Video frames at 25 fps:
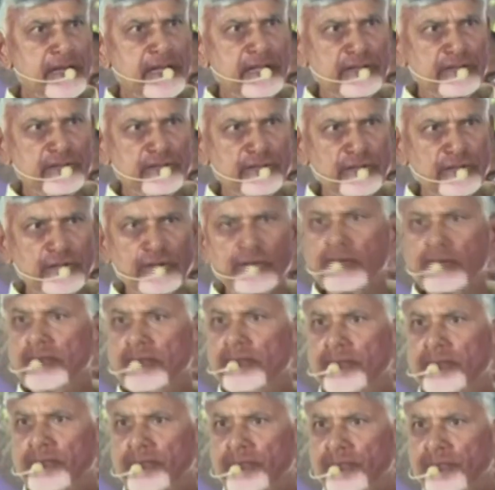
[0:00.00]
బిల్డింగ్స్తో
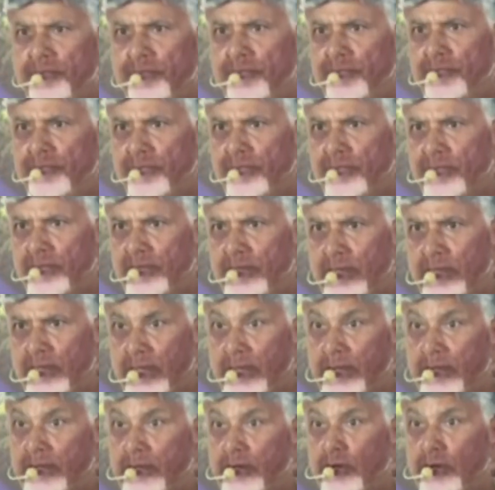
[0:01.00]

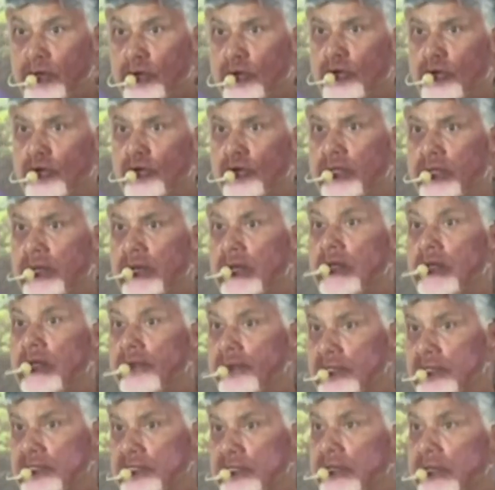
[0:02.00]
ఎక్కడికో
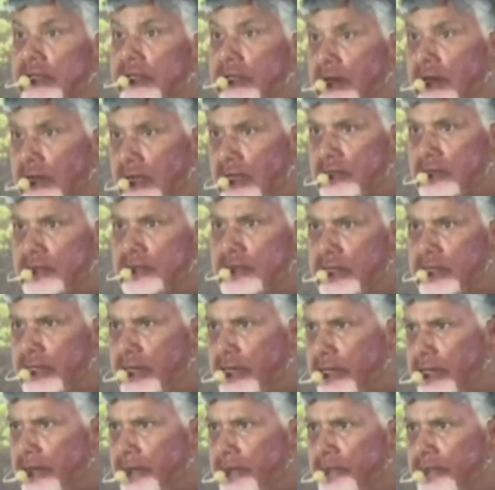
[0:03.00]
వెళ్ళవలసిన ఈ
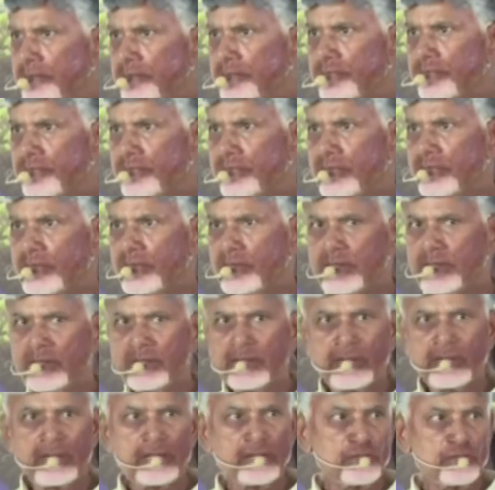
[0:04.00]
రాజధాని
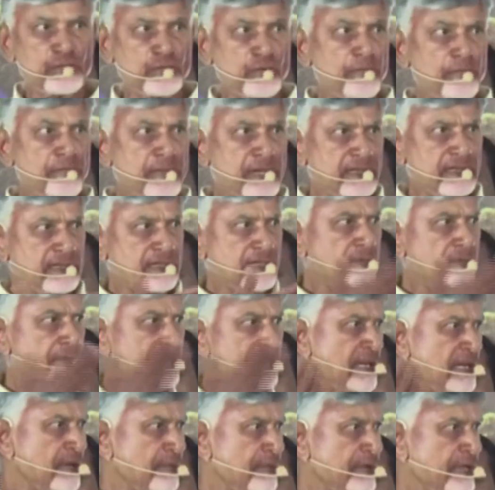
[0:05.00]
ఈ తుమ్మంతా
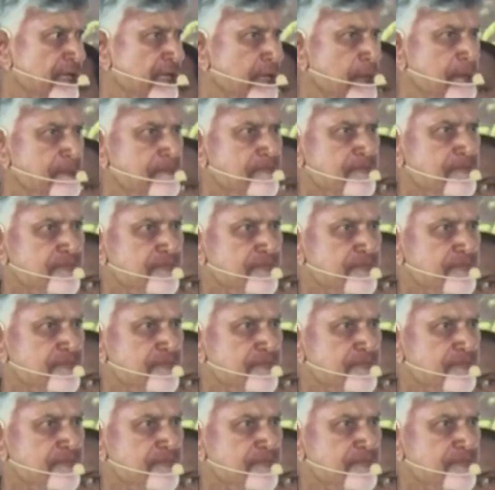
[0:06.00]
పెరిగిపోయి